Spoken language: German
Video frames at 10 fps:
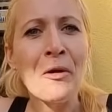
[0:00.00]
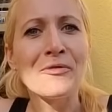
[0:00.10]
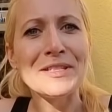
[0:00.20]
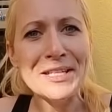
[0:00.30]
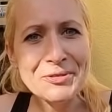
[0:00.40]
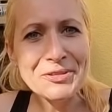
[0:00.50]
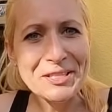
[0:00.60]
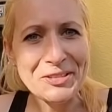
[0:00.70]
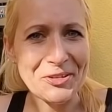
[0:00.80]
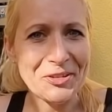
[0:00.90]
Wir sehen uns
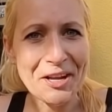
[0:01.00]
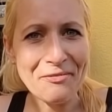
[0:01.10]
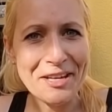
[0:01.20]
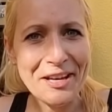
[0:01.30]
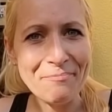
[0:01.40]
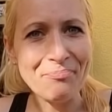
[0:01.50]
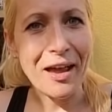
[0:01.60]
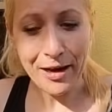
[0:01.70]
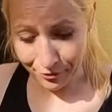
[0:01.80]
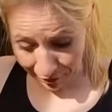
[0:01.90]
nächsten Sonntag wieder.
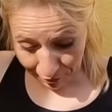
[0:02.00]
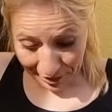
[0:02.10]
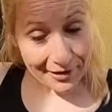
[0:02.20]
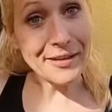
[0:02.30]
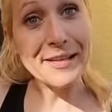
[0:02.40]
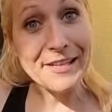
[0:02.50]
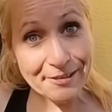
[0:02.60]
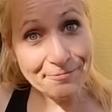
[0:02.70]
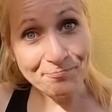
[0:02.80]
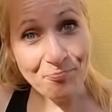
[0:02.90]
Eine Frau lernt
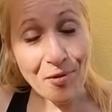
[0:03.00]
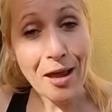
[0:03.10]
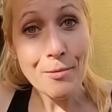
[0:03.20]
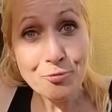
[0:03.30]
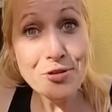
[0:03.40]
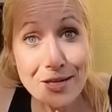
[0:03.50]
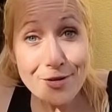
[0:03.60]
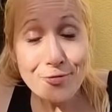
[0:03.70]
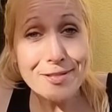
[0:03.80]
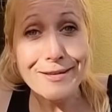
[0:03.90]
grillen. Na, abonniert
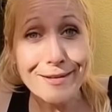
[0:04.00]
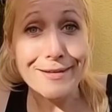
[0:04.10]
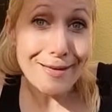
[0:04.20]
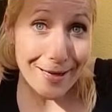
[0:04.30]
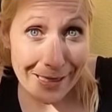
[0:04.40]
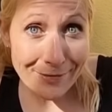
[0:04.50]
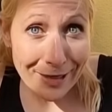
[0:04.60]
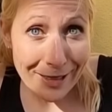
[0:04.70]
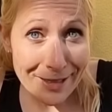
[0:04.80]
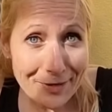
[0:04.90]
unseren Kanal, wenn
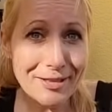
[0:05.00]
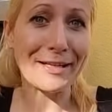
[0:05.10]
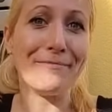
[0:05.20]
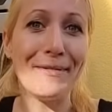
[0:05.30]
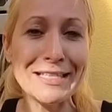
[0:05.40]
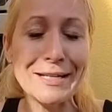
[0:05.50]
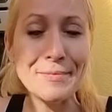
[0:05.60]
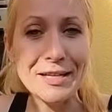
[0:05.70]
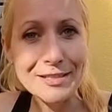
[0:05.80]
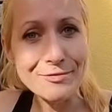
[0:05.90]
ihr das noch nicht gemacht habt.
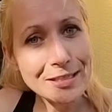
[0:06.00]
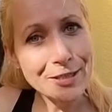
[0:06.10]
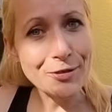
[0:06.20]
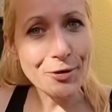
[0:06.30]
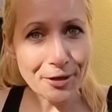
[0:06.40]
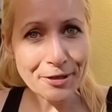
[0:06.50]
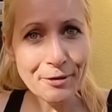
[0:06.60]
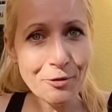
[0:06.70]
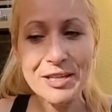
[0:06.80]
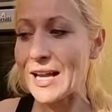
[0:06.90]
Aktiviert die Glocke
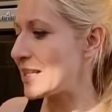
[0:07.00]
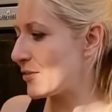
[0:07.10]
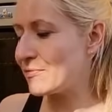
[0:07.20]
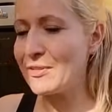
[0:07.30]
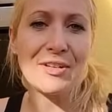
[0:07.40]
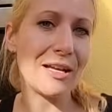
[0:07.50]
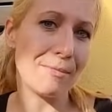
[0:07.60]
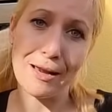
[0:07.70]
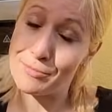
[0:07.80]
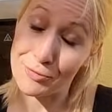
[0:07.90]
und alles, was wir wieder
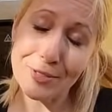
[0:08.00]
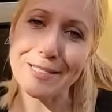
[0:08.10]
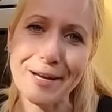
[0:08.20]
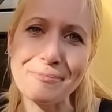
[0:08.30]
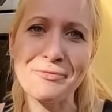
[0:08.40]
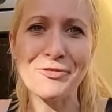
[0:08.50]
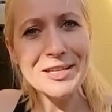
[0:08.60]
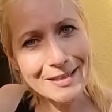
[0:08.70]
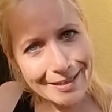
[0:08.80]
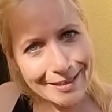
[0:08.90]
mal benutzt haben,
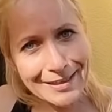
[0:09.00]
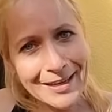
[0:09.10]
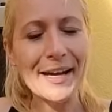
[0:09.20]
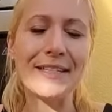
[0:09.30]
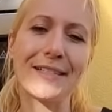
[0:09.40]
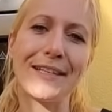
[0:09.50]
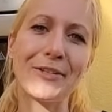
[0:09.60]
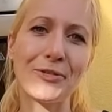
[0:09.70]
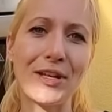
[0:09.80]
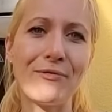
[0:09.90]
findet ihr als Links
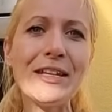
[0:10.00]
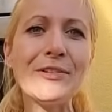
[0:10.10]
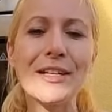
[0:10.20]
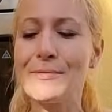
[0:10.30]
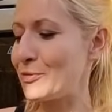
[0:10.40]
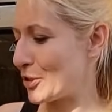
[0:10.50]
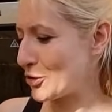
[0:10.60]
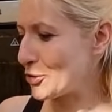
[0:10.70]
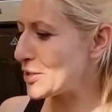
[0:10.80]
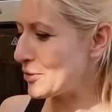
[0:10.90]
unter dem Video. Damit
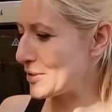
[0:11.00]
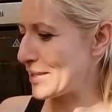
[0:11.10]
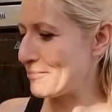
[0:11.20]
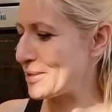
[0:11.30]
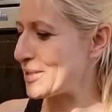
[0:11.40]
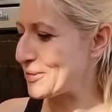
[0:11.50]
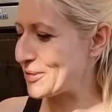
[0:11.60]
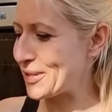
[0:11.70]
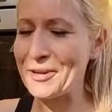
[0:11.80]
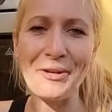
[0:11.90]
unterstützt ihr uns ein bisschen und
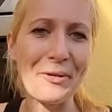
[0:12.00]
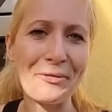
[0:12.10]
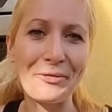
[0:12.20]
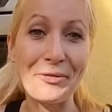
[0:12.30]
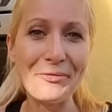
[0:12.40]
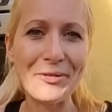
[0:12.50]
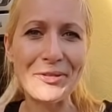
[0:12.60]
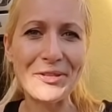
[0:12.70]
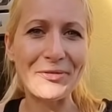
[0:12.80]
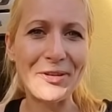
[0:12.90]
dann äh, freuen wir
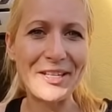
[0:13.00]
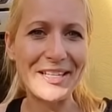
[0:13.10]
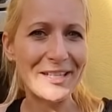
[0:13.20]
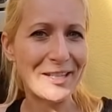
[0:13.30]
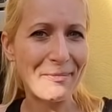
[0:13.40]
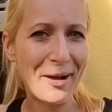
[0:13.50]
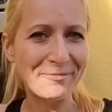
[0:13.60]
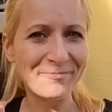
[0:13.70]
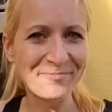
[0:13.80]
uns auf euch nächstes Mal.